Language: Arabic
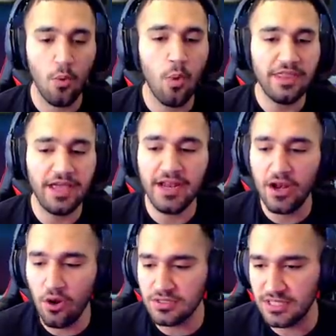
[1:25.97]
وضعنا
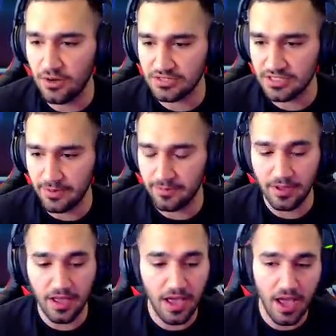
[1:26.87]
لوز اللوز شباب
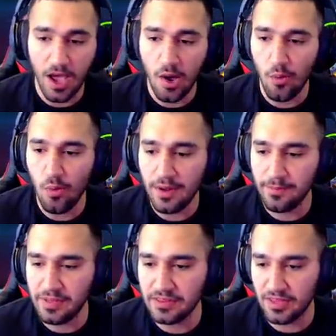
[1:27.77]
اول
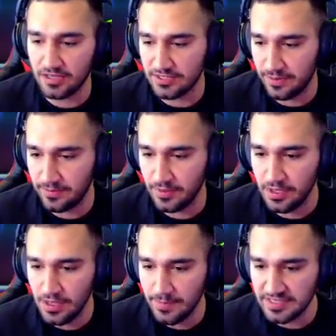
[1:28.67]
بنطال شباب
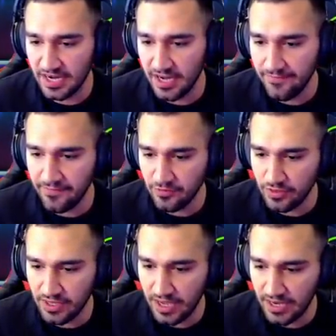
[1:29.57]
بس راح نخفف
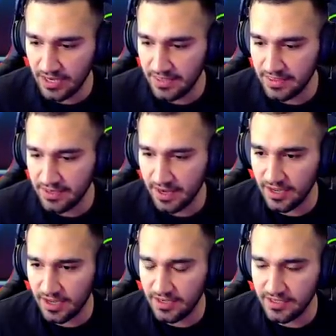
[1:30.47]
الوي هذا راح
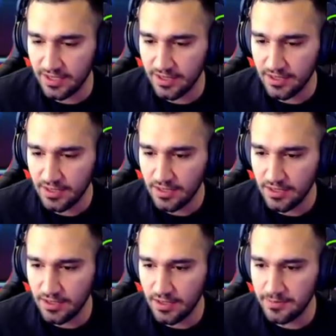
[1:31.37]
نخليه
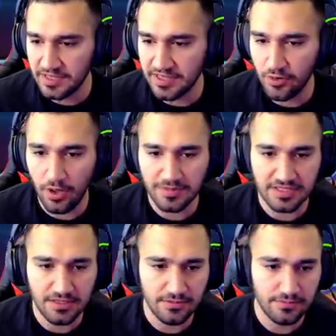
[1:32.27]

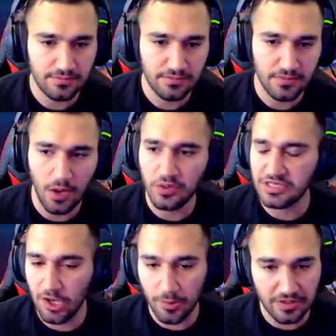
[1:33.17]
250 آه، اول
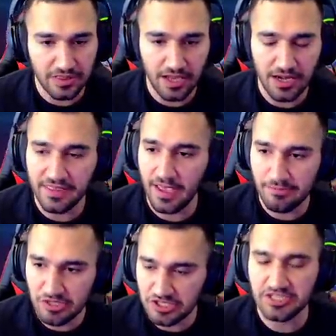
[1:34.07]
شيء طلع له بنطال هذا
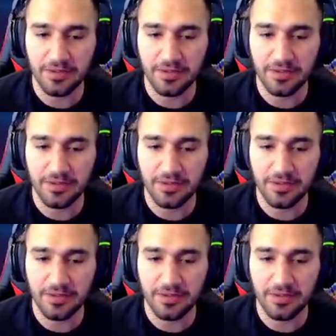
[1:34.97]
اهم شيء